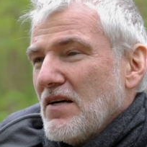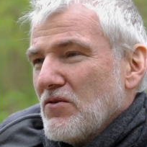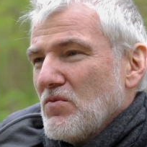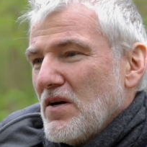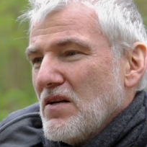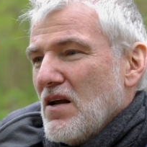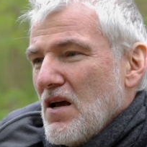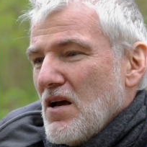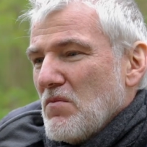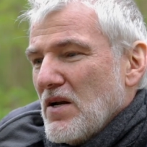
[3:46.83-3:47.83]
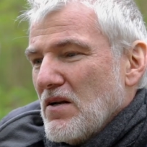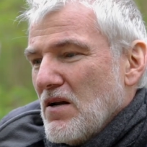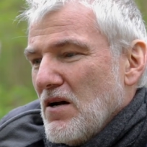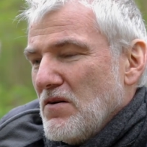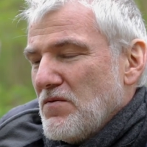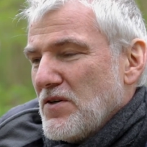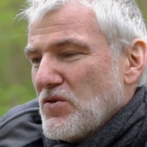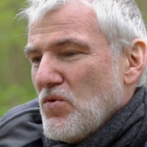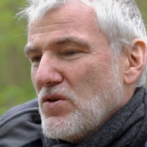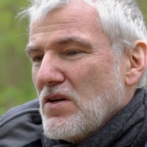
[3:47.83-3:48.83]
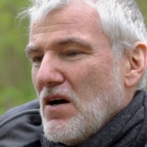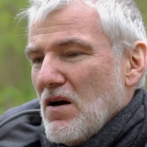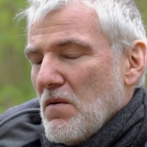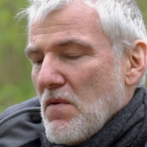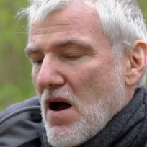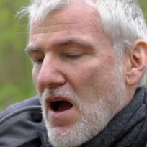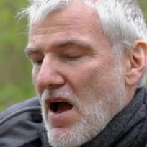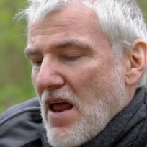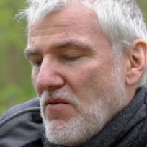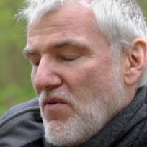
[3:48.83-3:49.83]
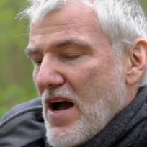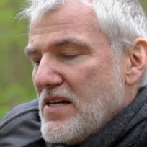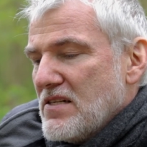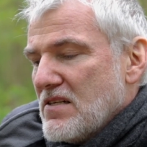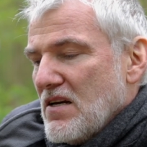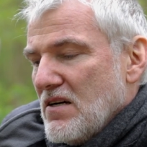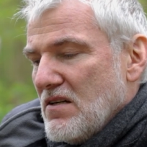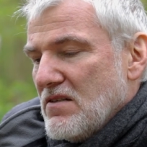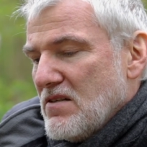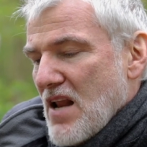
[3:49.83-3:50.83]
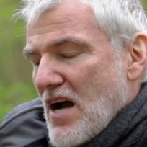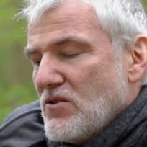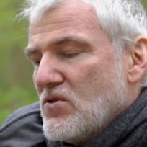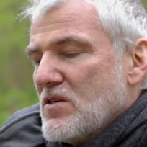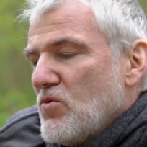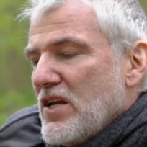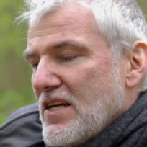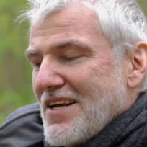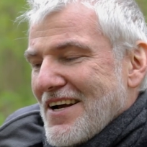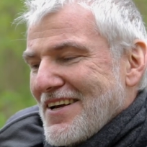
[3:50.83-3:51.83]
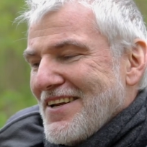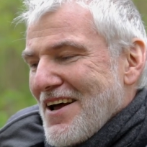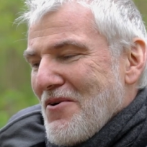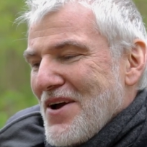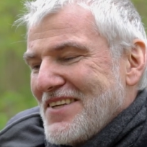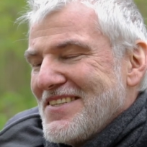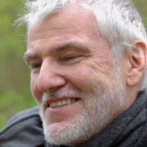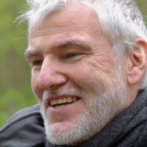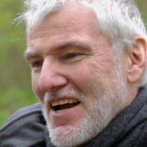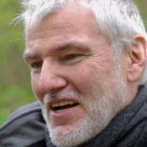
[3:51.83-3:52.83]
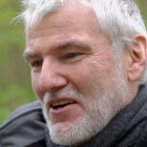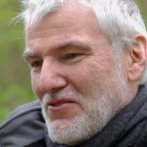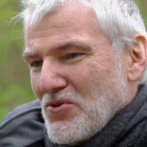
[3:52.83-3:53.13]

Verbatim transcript: Also man, man äh, versucht, äh, einen Wald äh, nachzusimulieren, der genau exist der, äh,